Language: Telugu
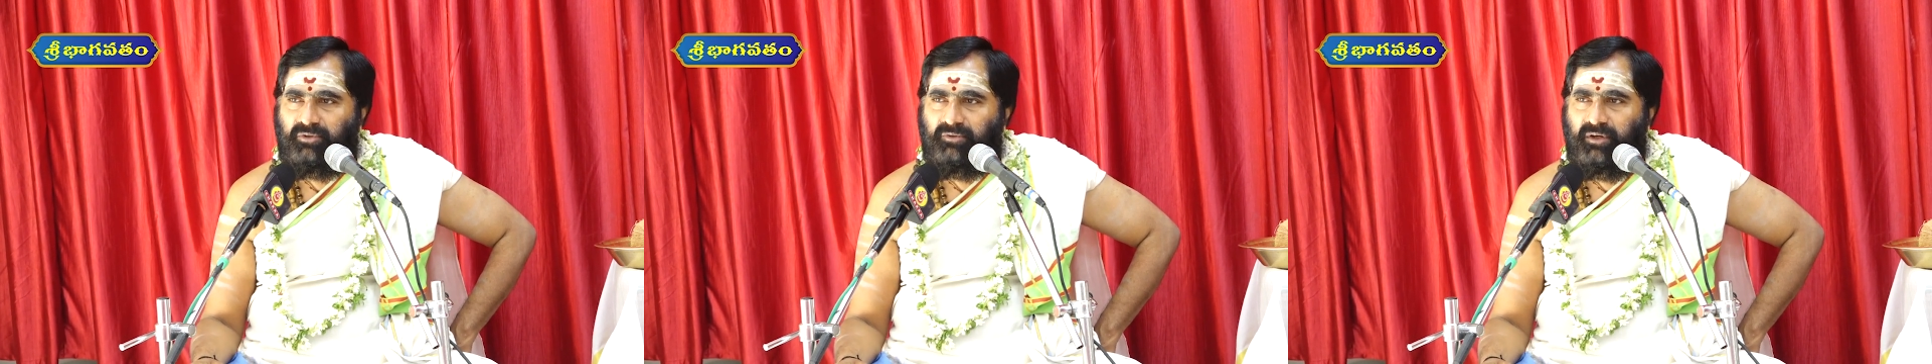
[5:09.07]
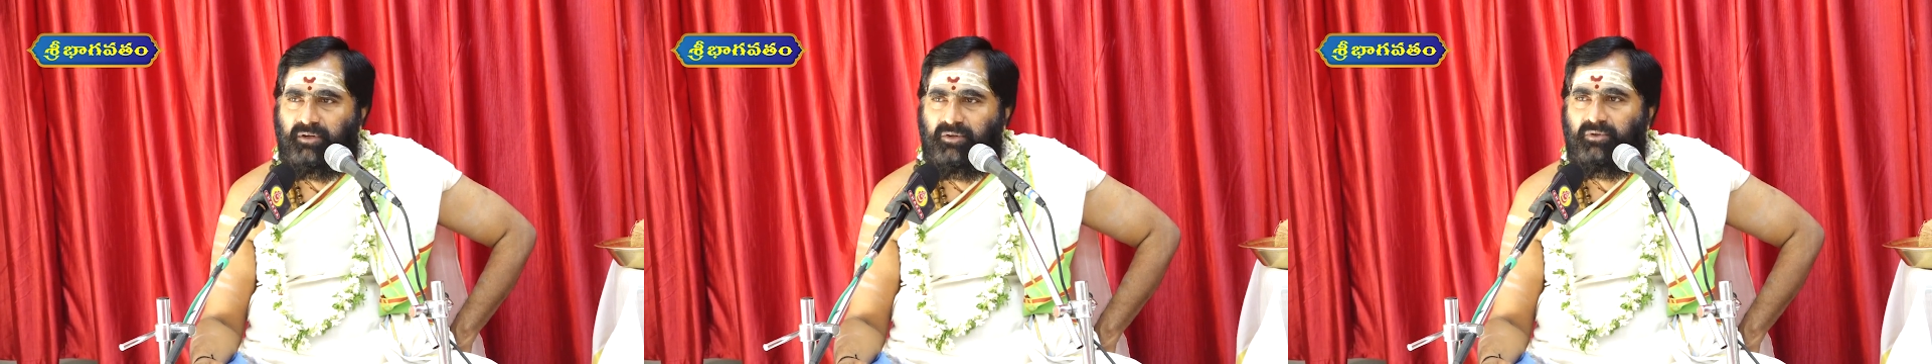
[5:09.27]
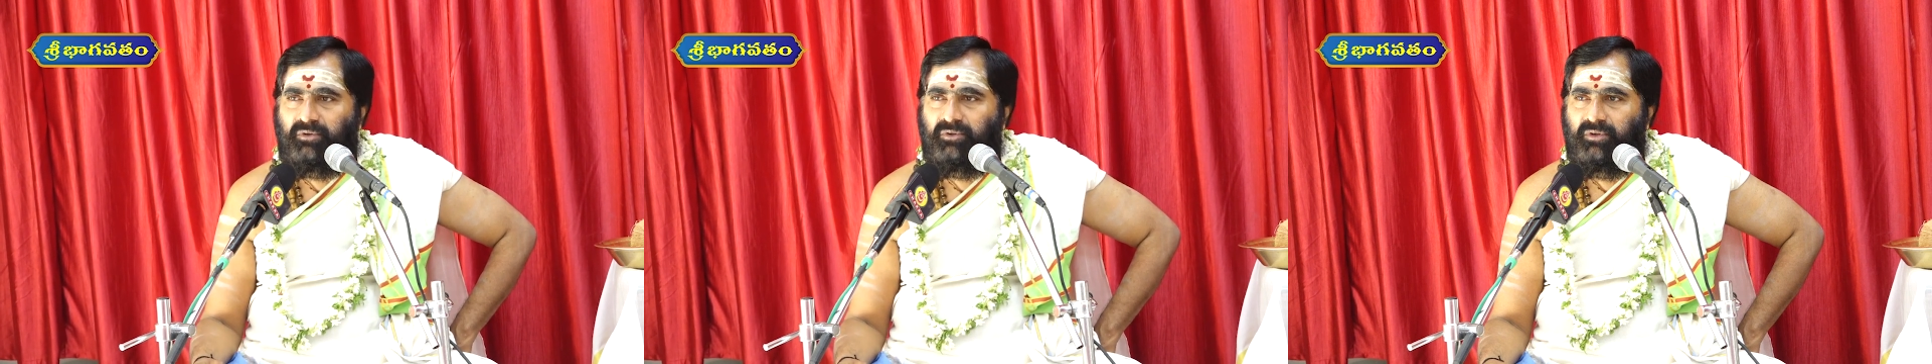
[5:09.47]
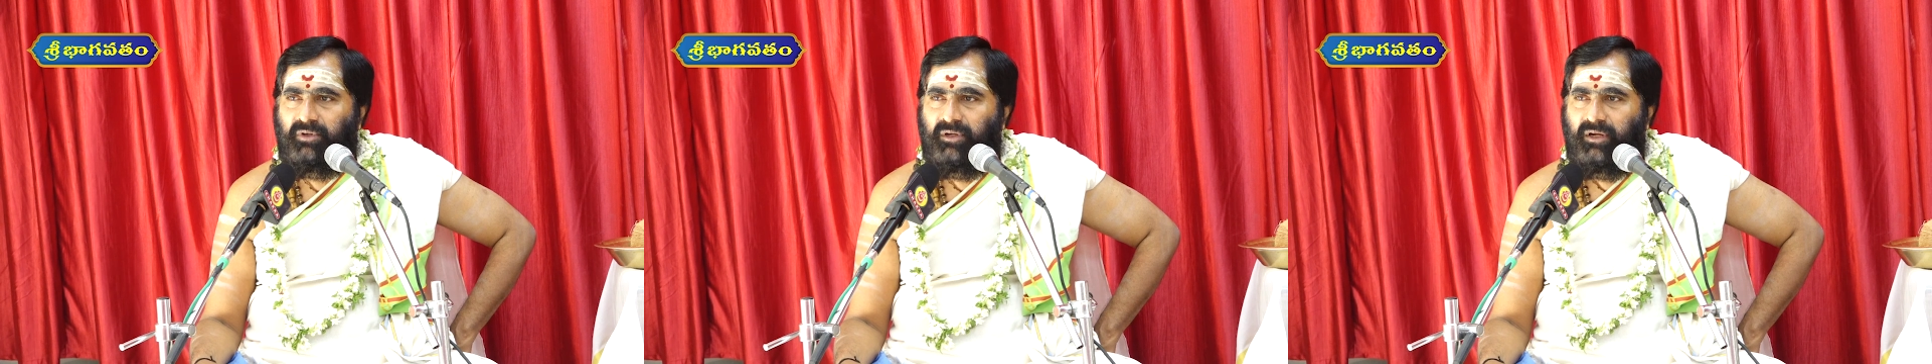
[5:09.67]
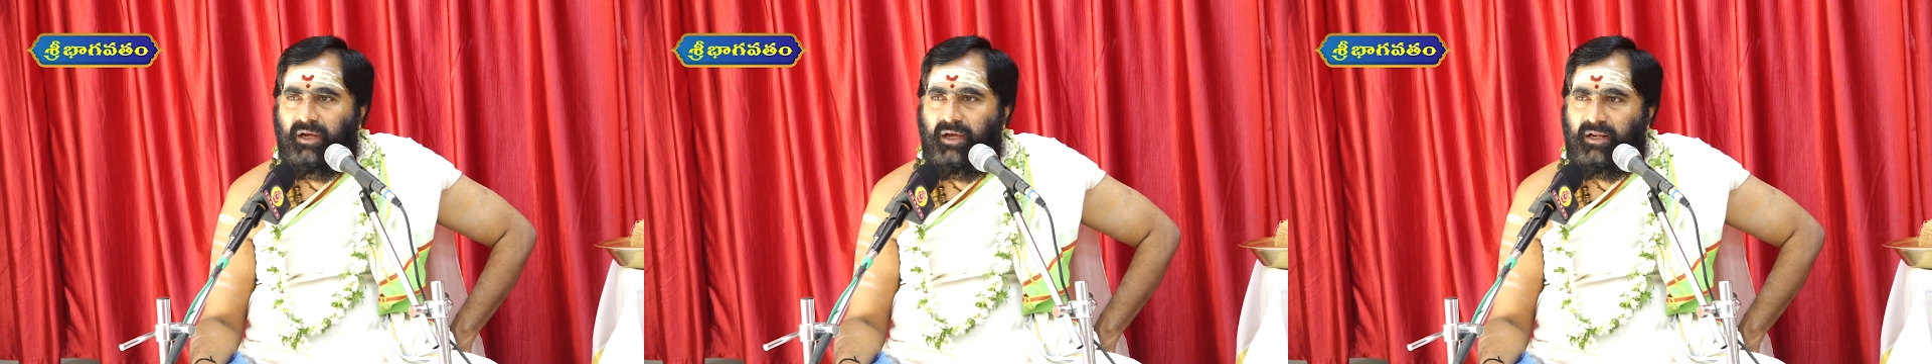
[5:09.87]
వాళ్ళు
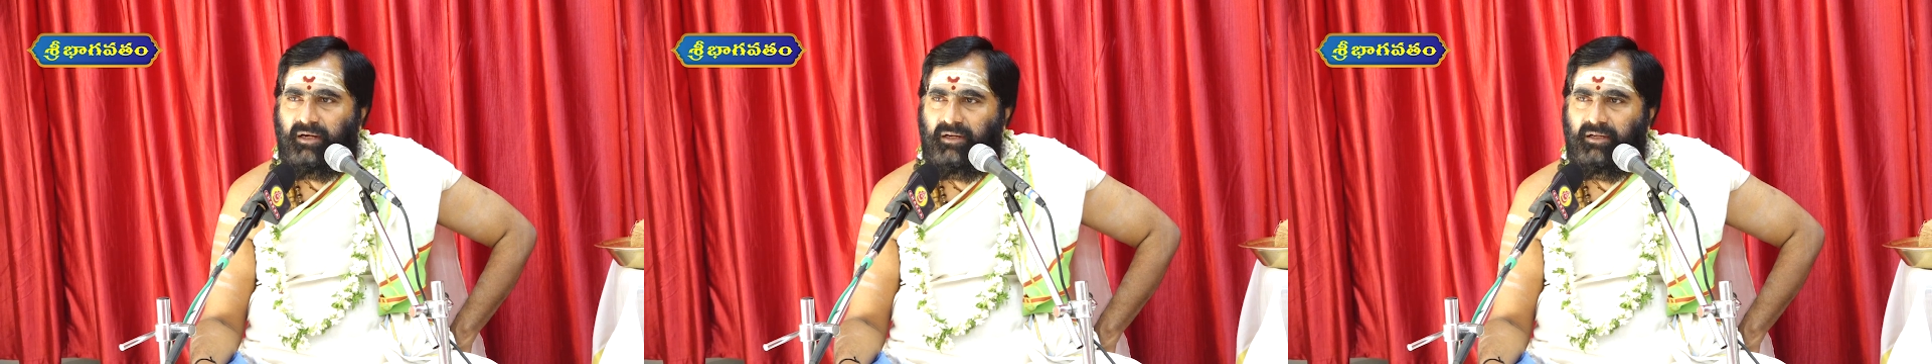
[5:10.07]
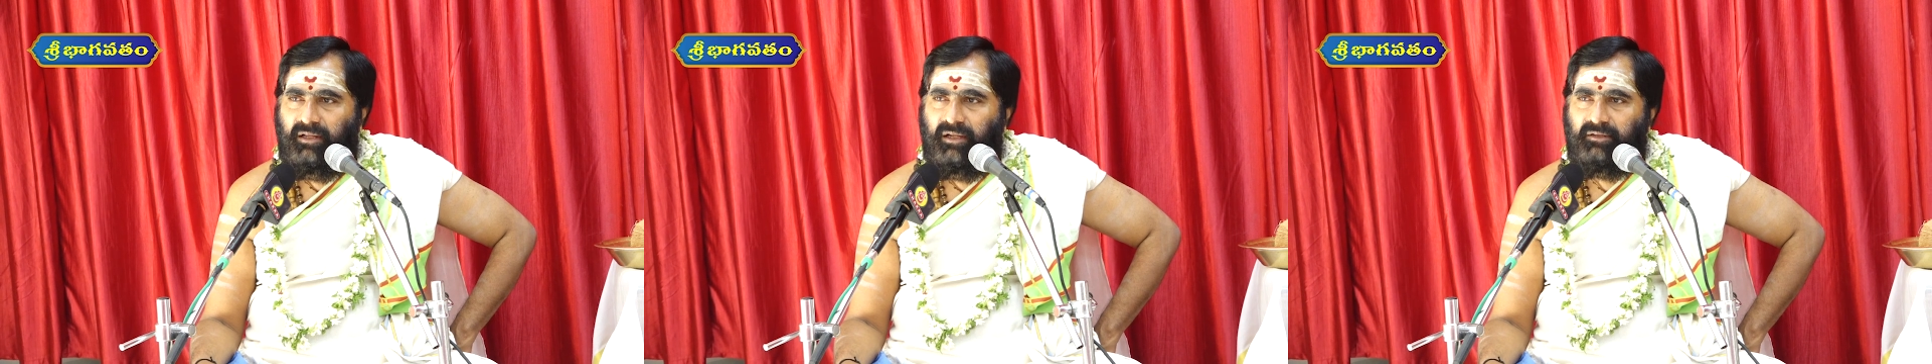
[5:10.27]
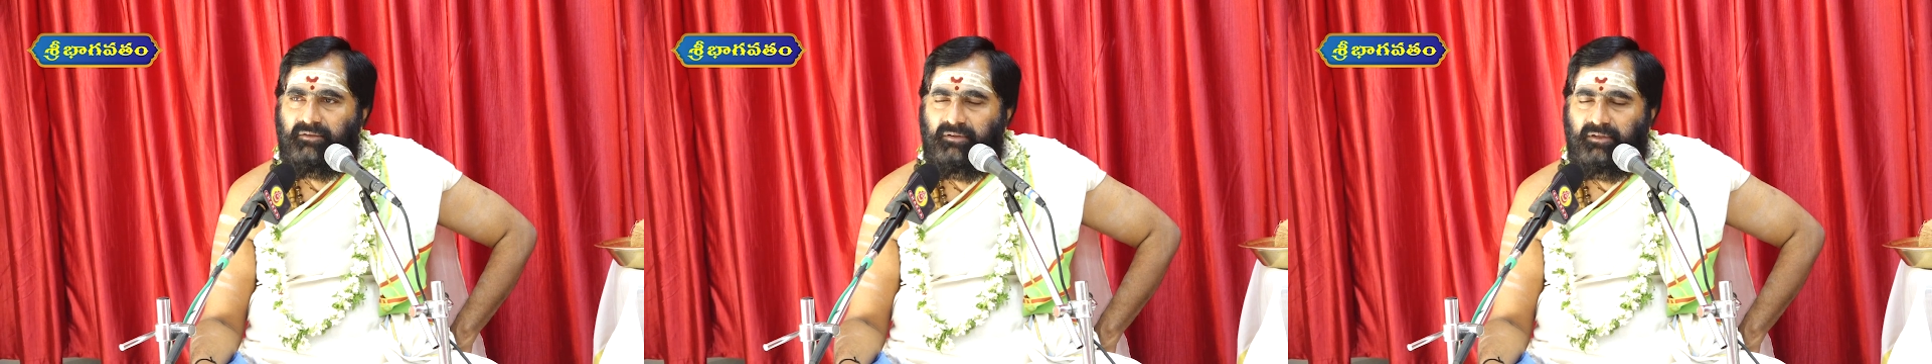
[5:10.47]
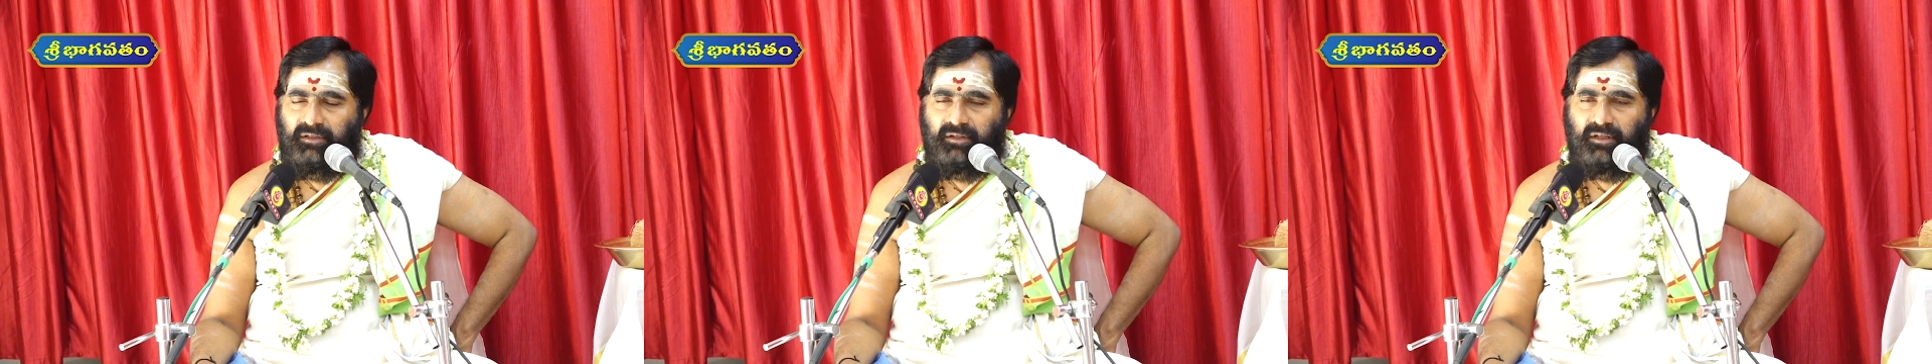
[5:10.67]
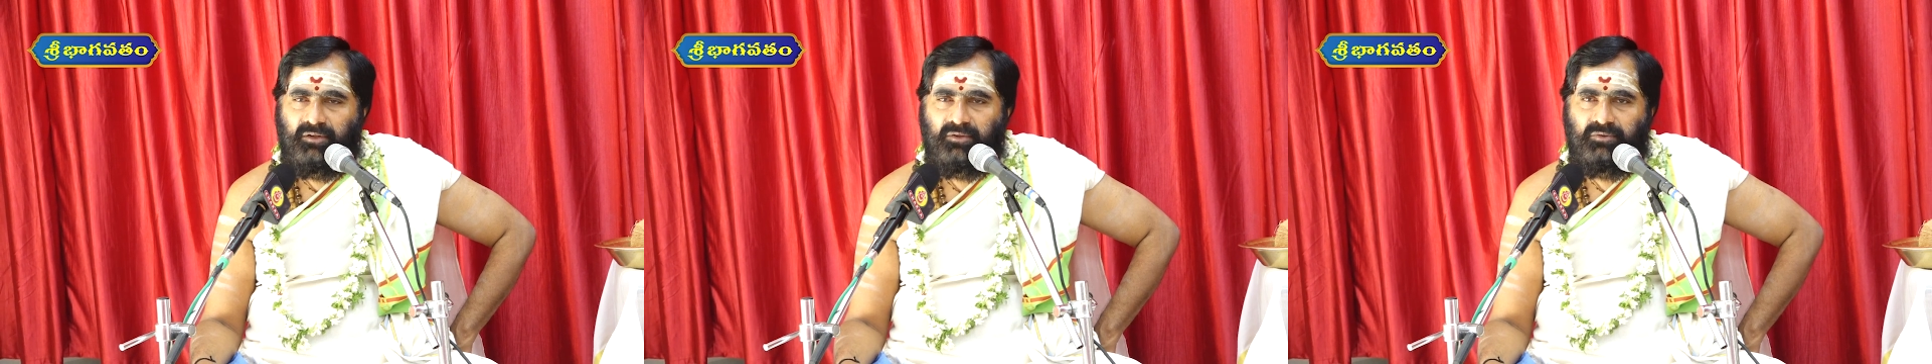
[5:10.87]
అరణ్యానికి
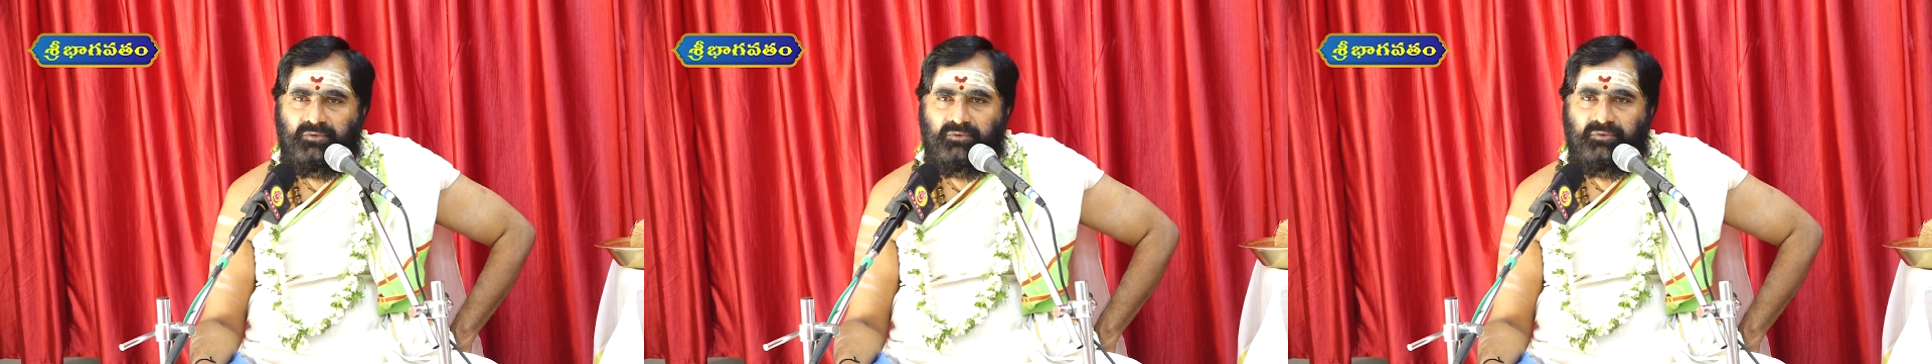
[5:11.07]
వెళ్ళినారు